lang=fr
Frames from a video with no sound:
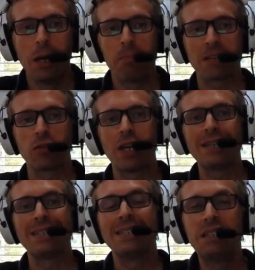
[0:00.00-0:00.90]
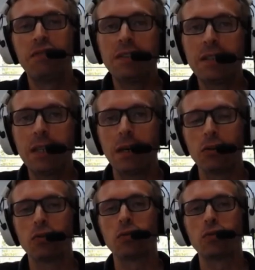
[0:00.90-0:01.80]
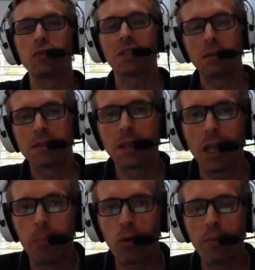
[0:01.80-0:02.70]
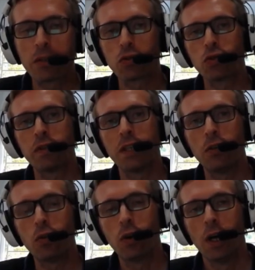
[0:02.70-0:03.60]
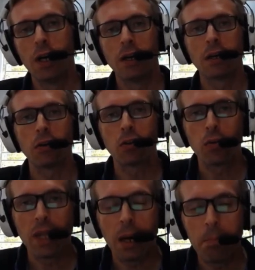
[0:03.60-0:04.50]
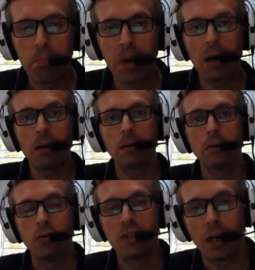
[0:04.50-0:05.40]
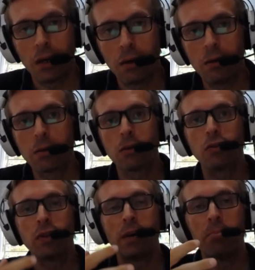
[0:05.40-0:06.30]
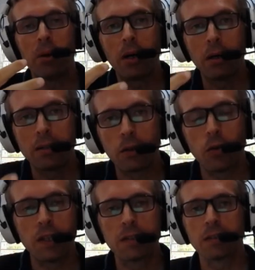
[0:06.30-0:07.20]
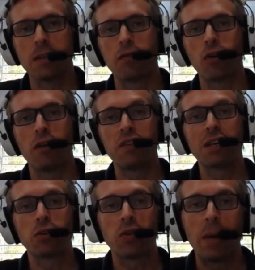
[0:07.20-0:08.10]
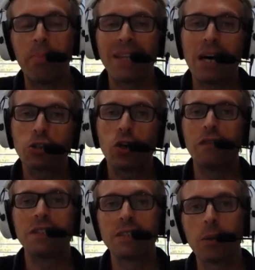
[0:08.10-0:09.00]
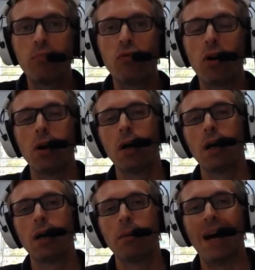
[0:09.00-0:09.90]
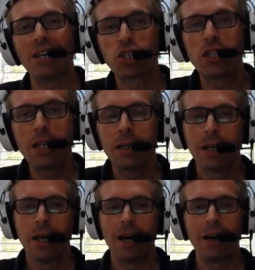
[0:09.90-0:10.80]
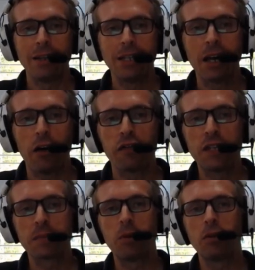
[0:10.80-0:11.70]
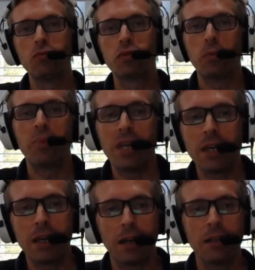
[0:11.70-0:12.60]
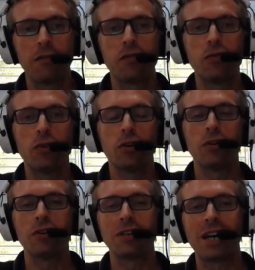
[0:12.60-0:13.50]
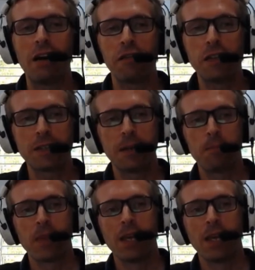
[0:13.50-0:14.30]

personnel. Et c'est difficile hein, de, de, se lancer dans la programmation de jeux vidéo quand on n'a pas de talent, quand on n'a pas ses connaissances en infographie, quand on n'a pas d'argent à investir pour acheter des graphismes ou se payer un infographiste.